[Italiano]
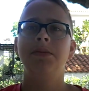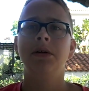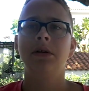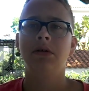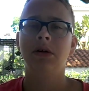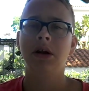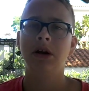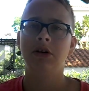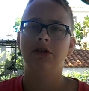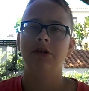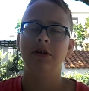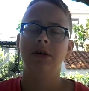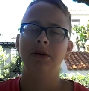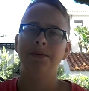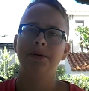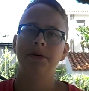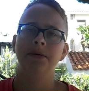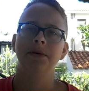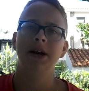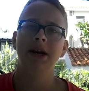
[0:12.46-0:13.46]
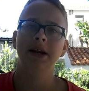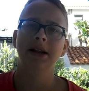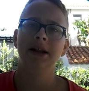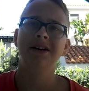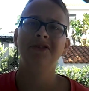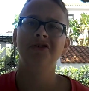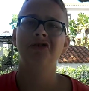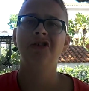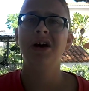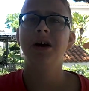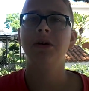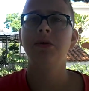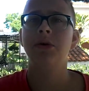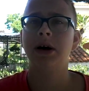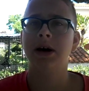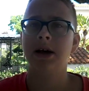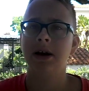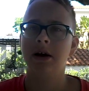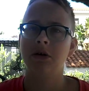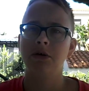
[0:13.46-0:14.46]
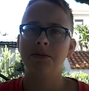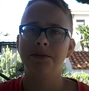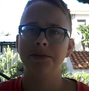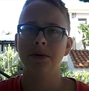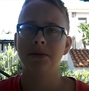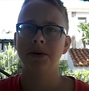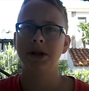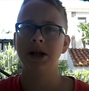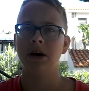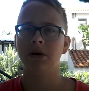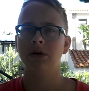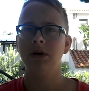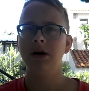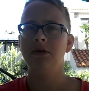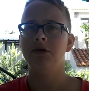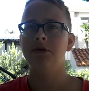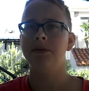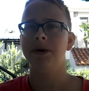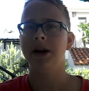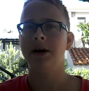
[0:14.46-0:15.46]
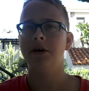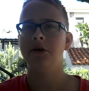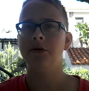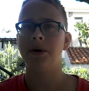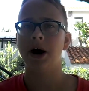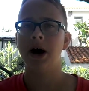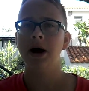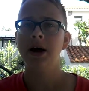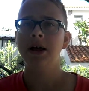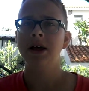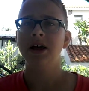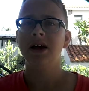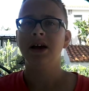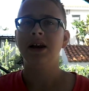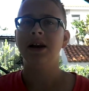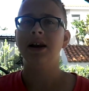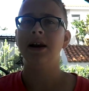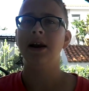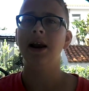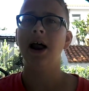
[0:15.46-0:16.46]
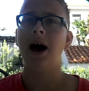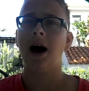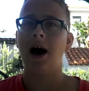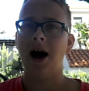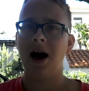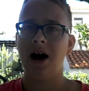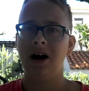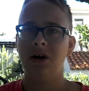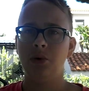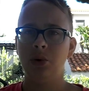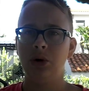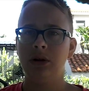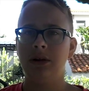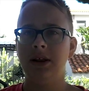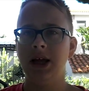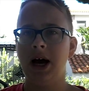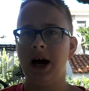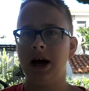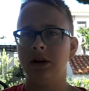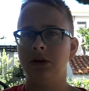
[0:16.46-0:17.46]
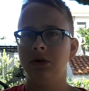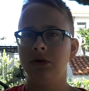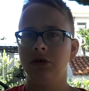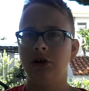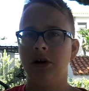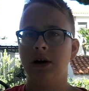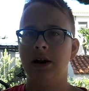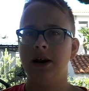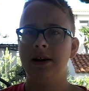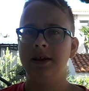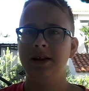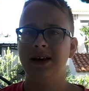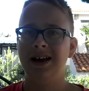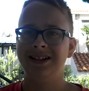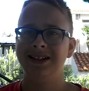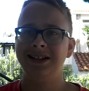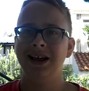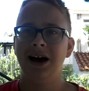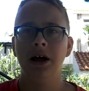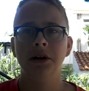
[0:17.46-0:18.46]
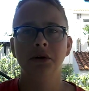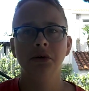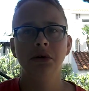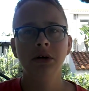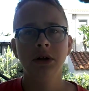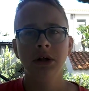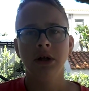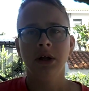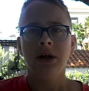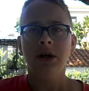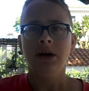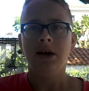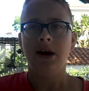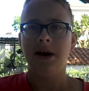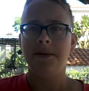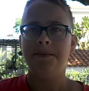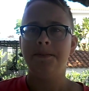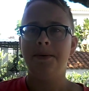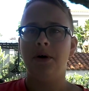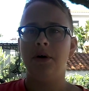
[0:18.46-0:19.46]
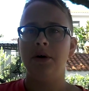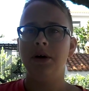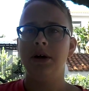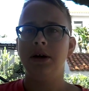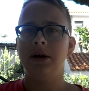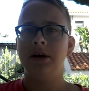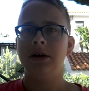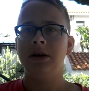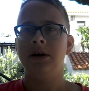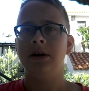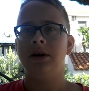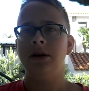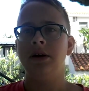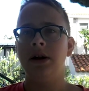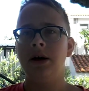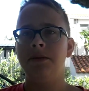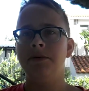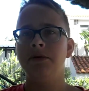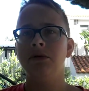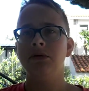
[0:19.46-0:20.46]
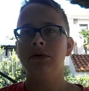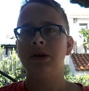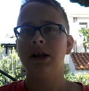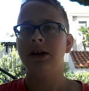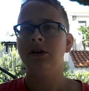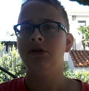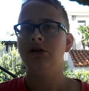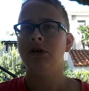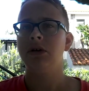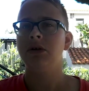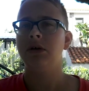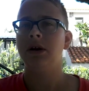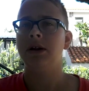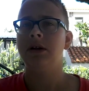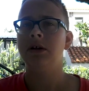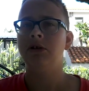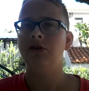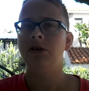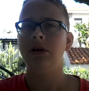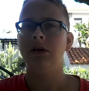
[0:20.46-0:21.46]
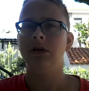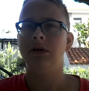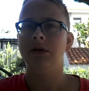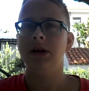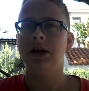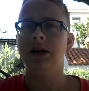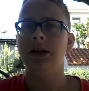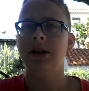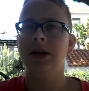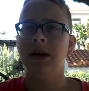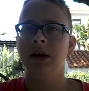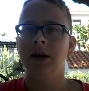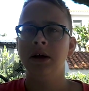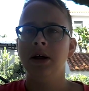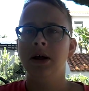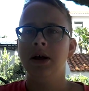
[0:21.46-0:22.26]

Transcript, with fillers: Bertolacci proviene dal Genoa che era in comproprietà con la Roma, la Roma l'ha acquistato, cioè l'ha riscattato e poi eh, la volontà del giocatore ha deciso quindi di